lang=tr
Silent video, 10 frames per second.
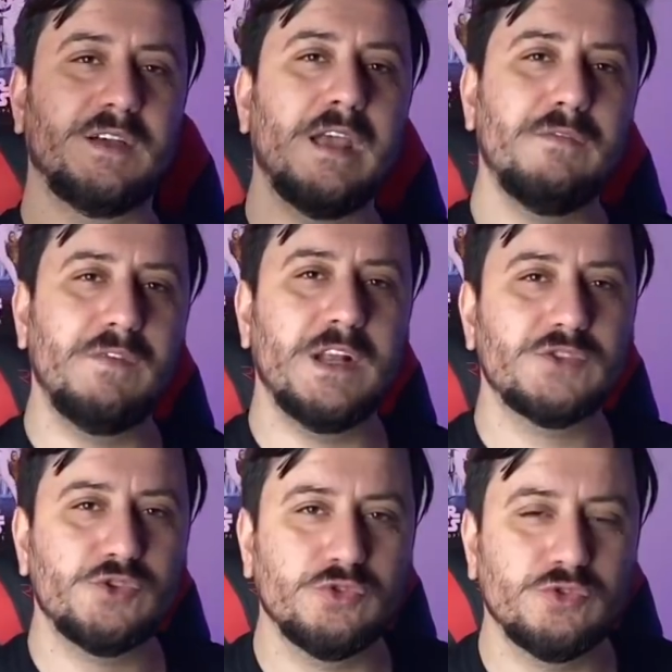
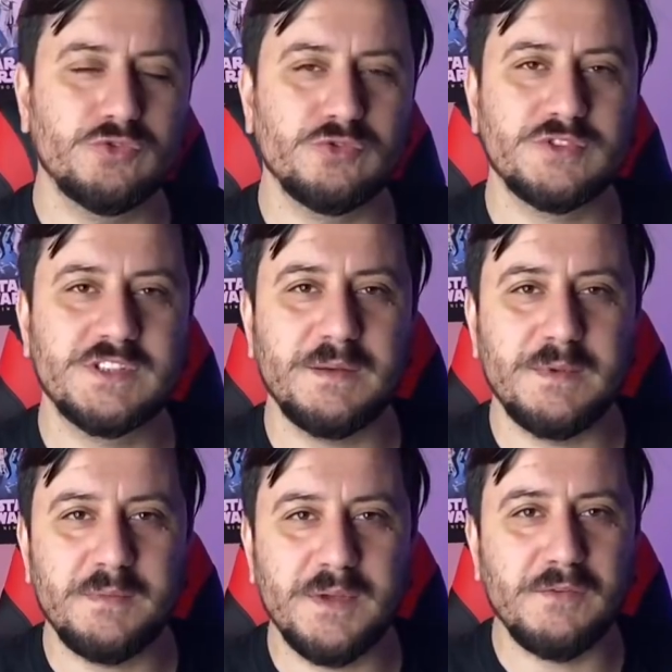enflasyonun
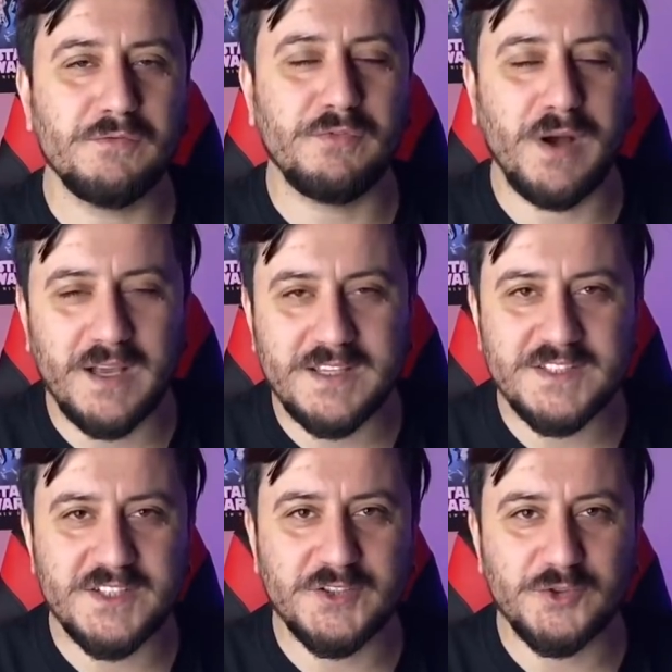sebebi
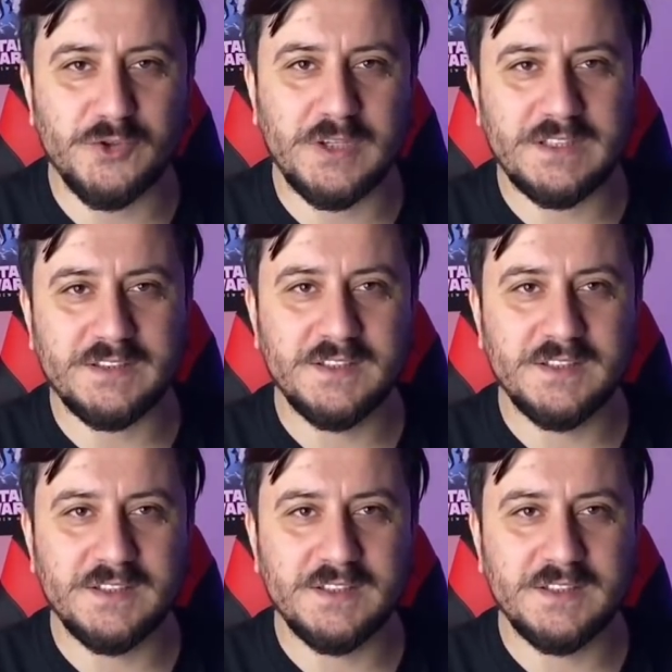faizdir diyorlar.